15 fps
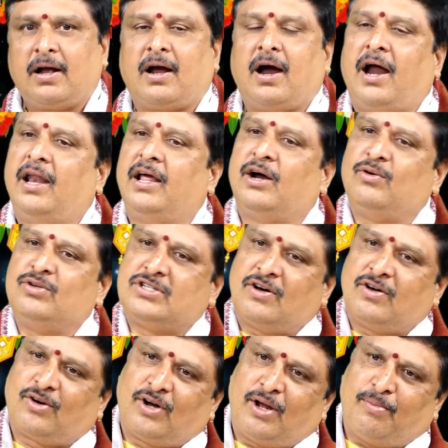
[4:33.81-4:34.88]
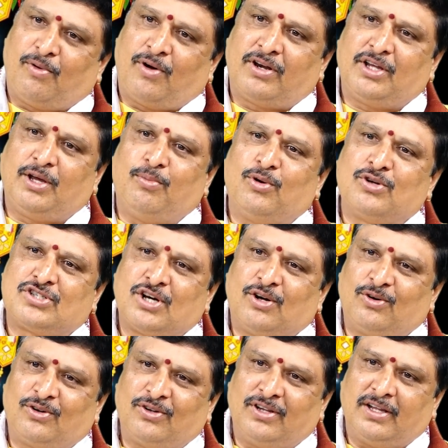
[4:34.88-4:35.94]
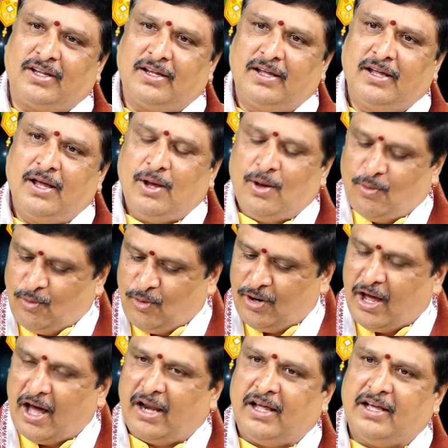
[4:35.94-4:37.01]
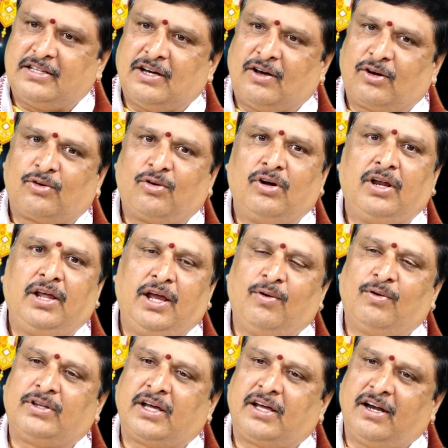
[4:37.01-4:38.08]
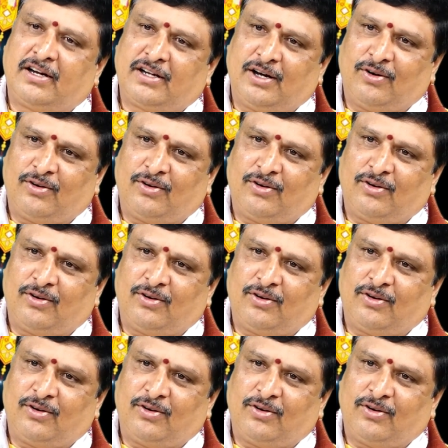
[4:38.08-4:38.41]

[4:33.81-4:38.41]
ఖాళీగా ఉంచామనుకోండి అమ్మవారి బోసుగా ఉంటుంది ఓ నాలుగు వేసామనుకోండి ఏవో తగ్గినట్టుగా